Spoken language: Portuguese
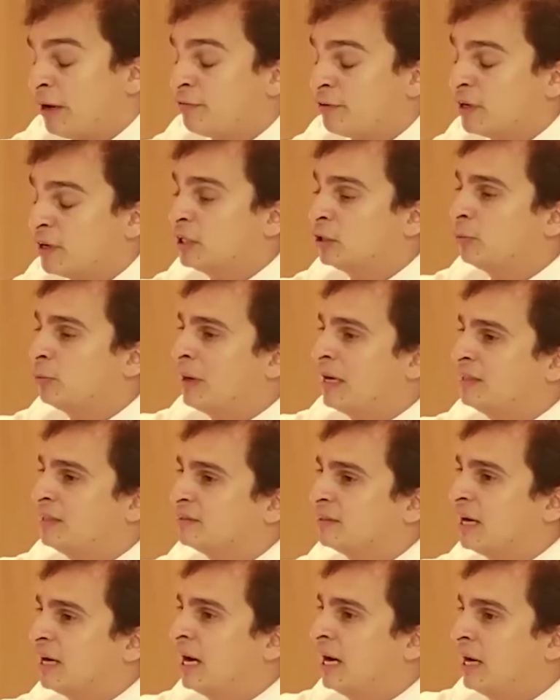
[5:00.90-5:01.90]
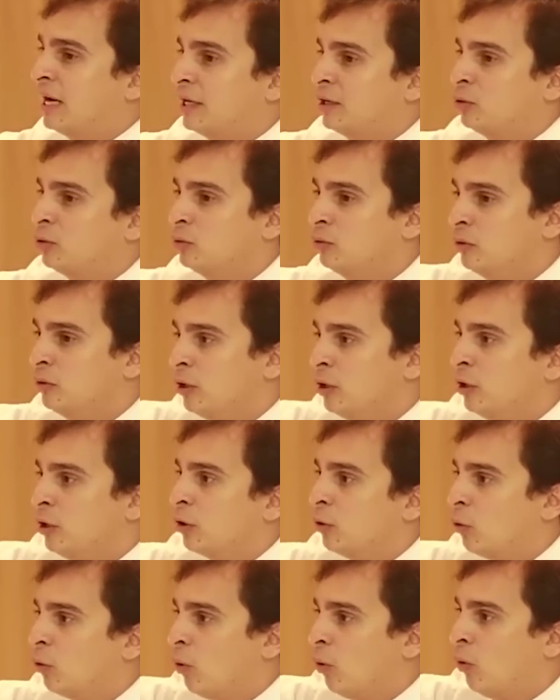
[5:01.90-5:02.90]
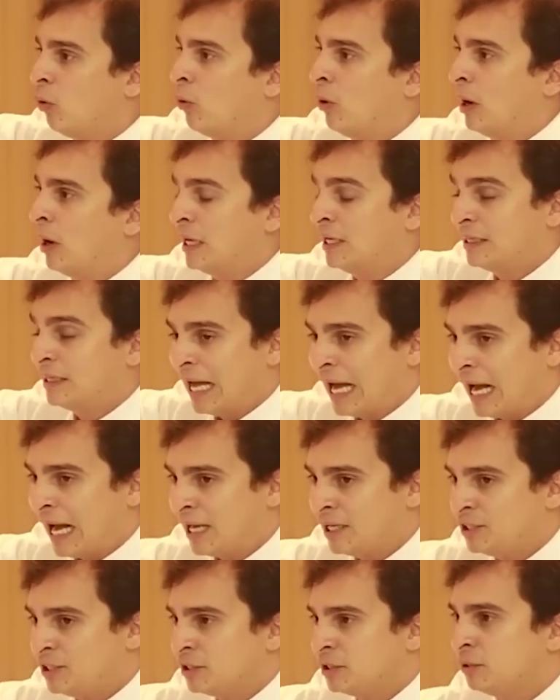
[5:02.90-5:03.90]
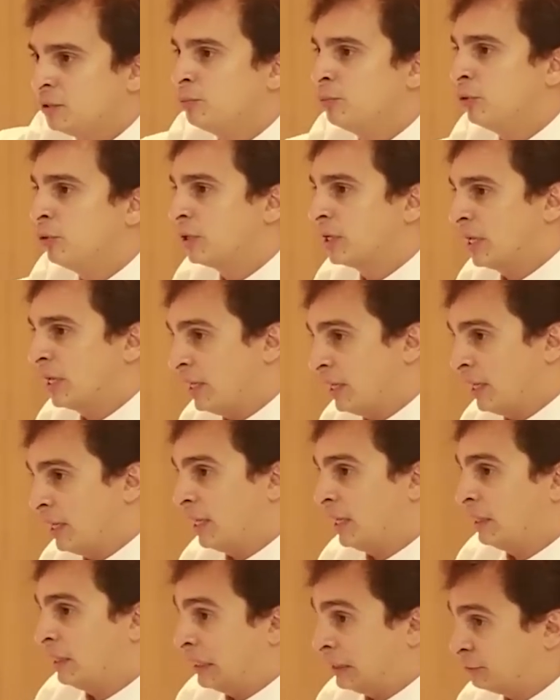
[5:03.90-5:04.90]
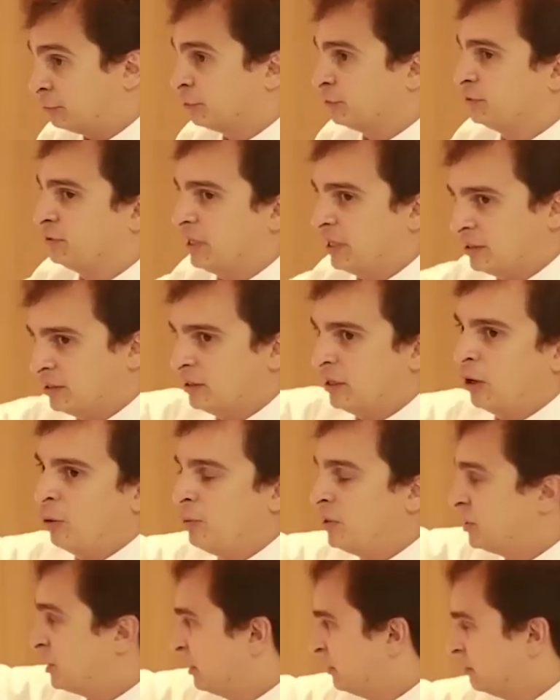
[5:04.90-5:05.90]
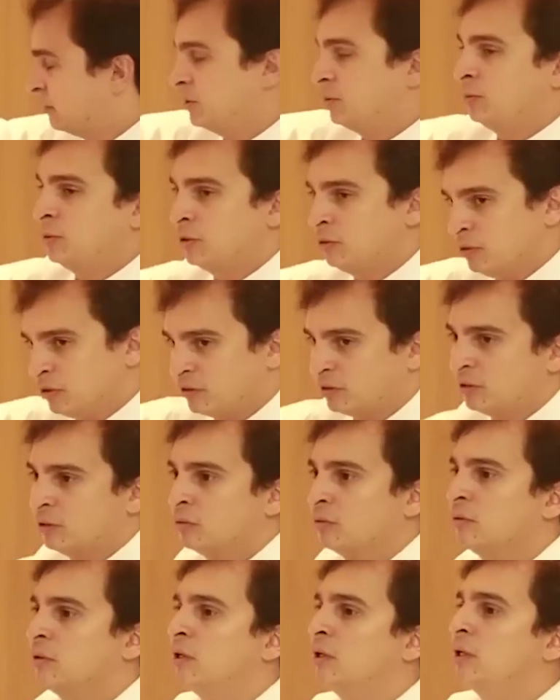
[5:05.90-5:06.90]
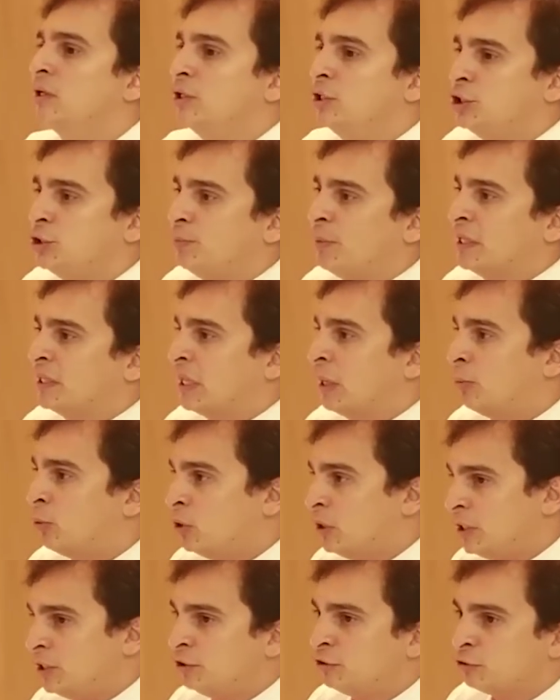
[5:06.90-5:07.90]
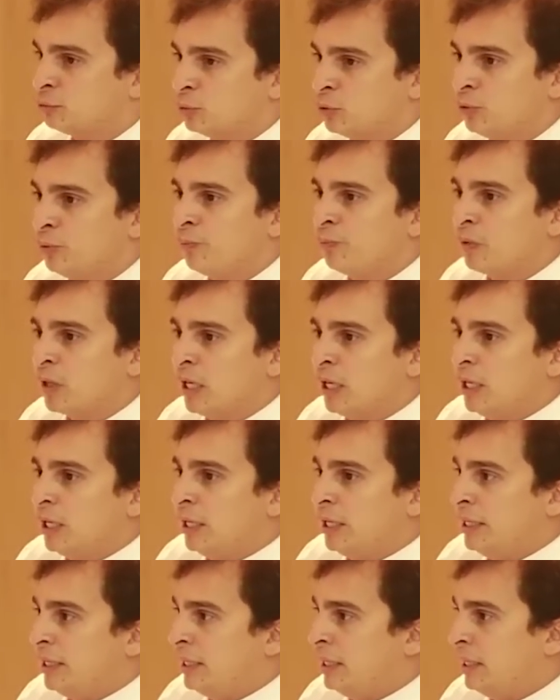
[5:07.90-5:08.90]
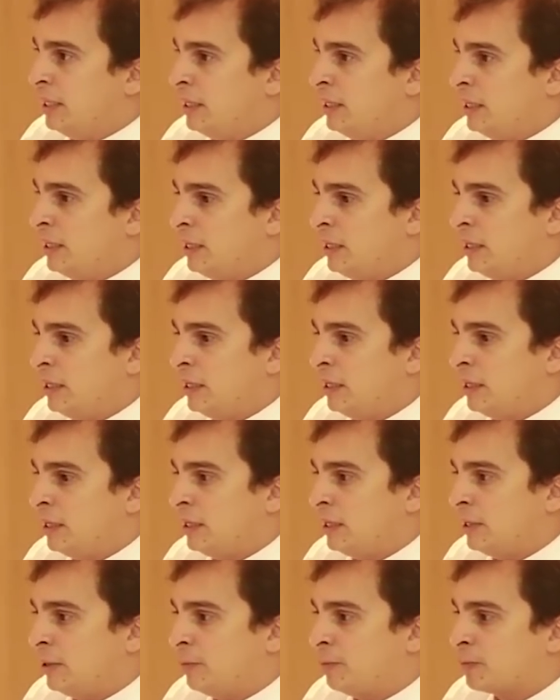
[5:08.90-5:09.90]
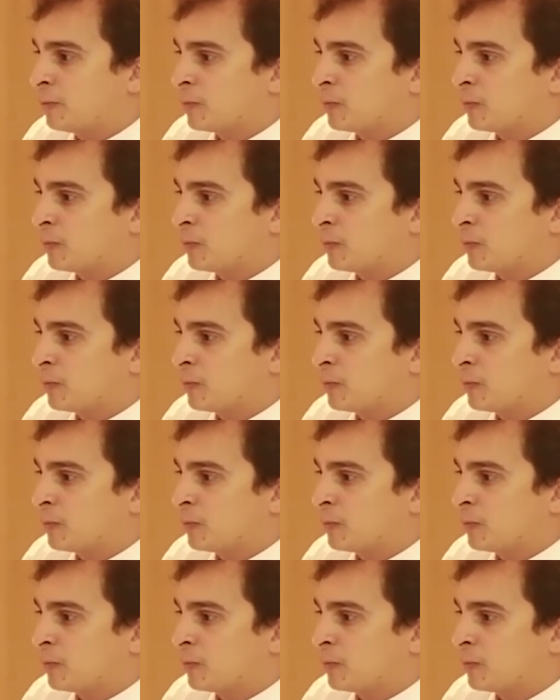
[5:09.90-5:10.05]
ficando mais ralo com a idade, porque é associada realmente a essa diminuição de metabolismo. E